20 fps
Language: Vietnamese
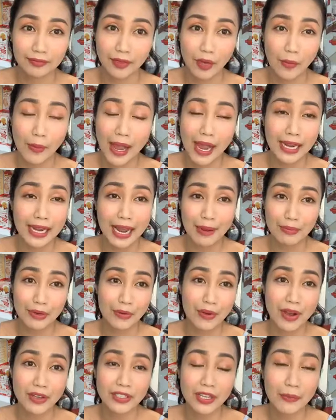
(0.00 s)
không ai làm
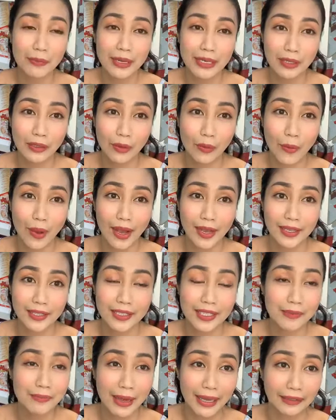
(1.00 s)
điều đó cho mình ngoài
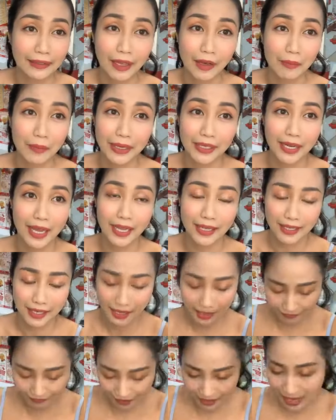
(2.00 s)
chính bản thân mình hết,
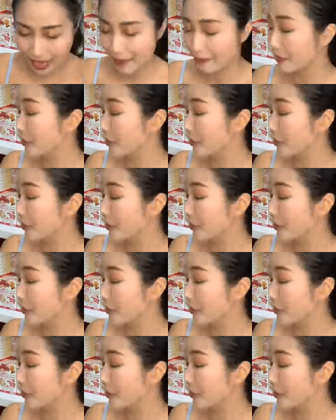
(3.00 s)
nên là phải làm